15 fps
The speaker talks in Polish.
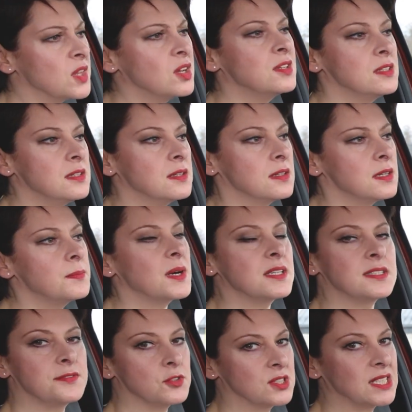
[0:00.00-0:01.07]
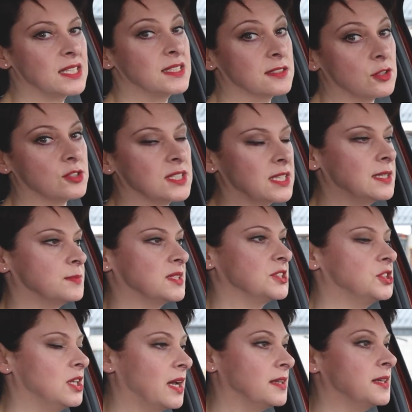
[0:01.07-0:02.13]
No i chyba jest związane z rodzajem
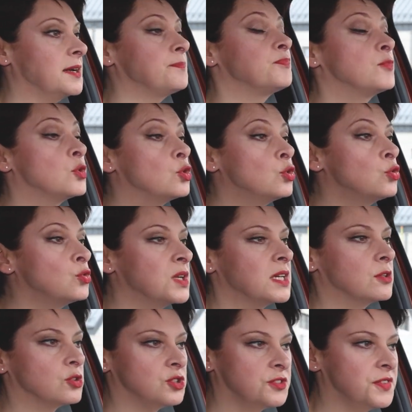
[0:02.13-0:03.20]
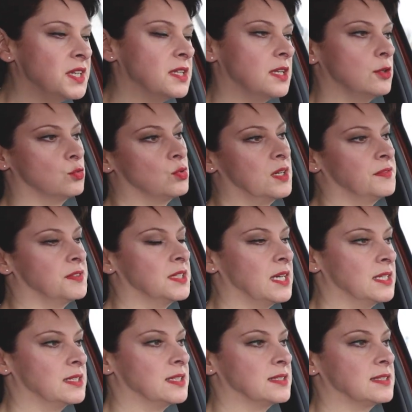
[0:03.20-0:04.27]
zasilania. Drugie to dźwięki, które
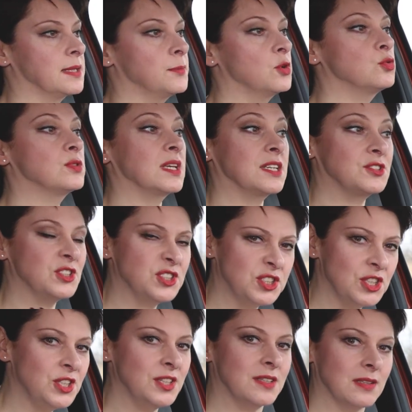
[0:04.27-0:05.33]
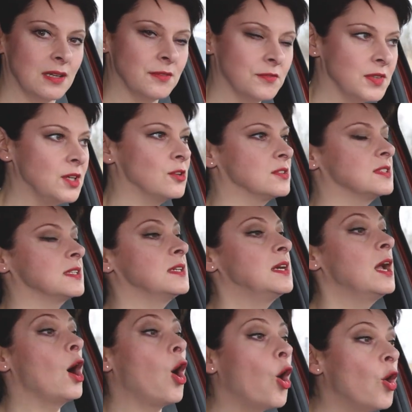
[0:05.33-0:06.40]
wydaje ten samochód, a raczej silnik ten wyjący
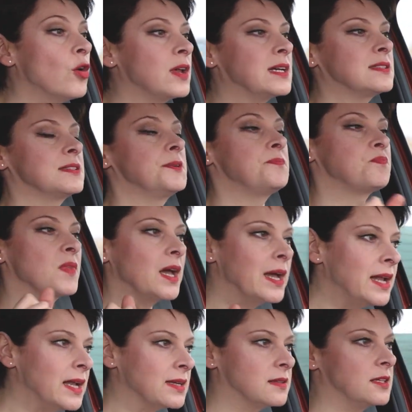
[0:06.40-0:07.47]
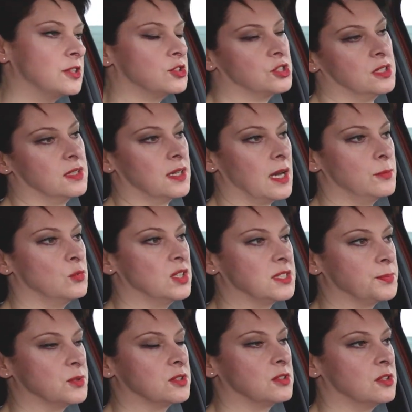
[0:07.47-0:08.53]
oraz elektryczny
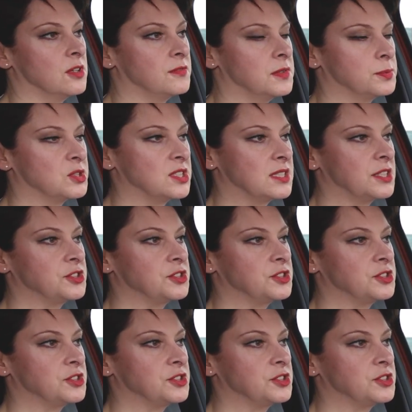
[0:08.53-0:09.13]
hamulec postojowy przy